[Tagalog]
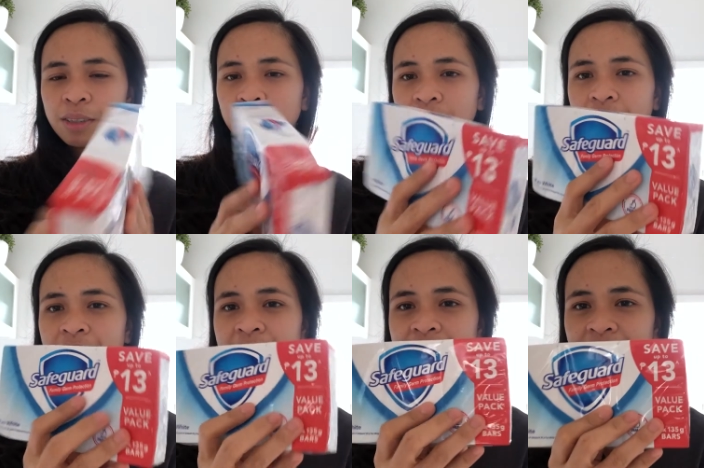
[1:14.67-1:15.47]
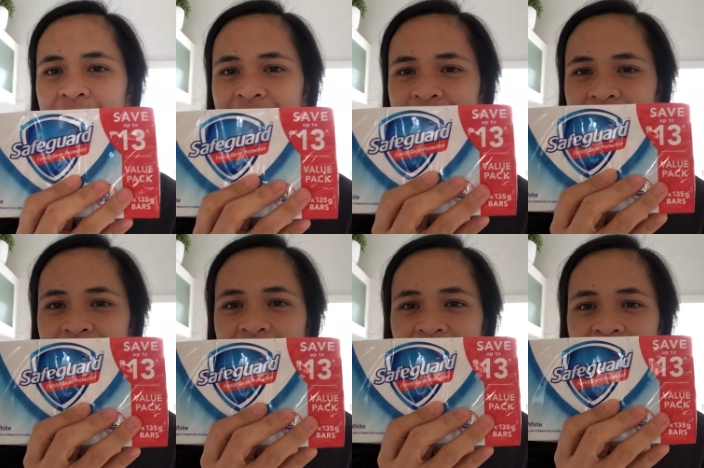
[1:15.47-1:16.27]
Sabi, bilhan niya ako.
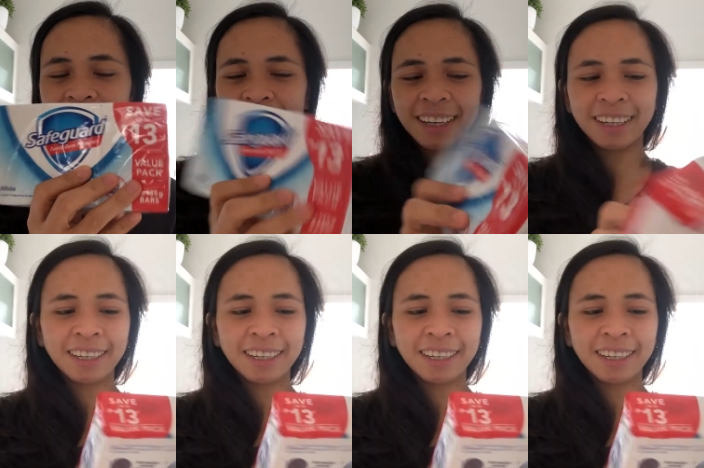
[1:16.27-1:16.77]
Yay!